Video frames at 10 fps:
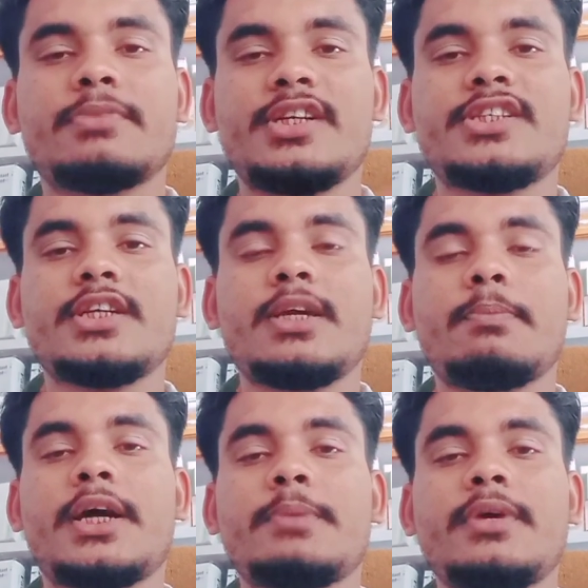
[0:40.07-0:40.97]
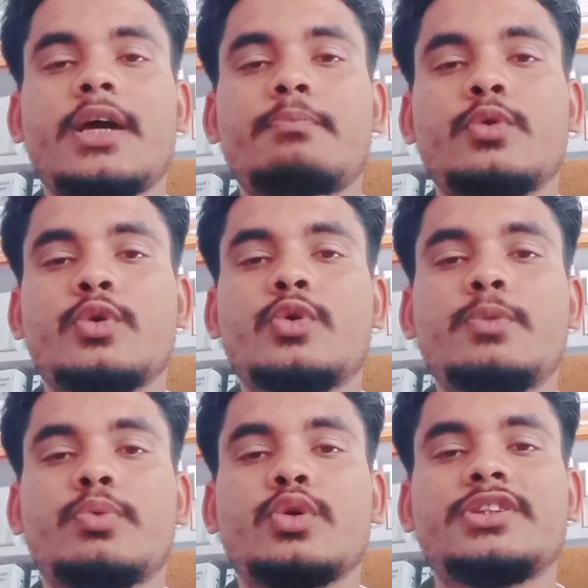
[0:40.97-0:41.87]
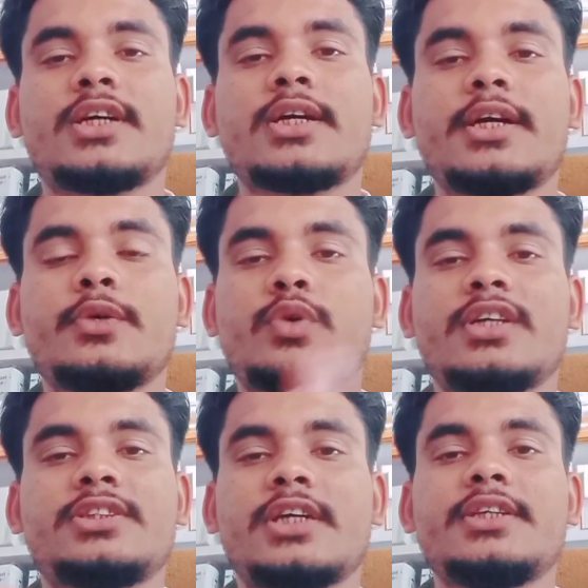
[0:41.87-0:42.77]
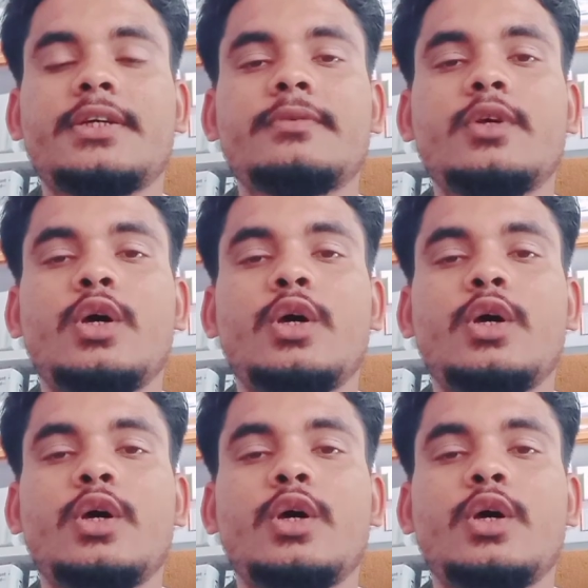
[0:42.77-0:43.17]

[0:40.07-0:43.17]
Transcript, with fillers: मेडिसिन के बारे में आप लोगों को फुल जानकारी होना चाहिए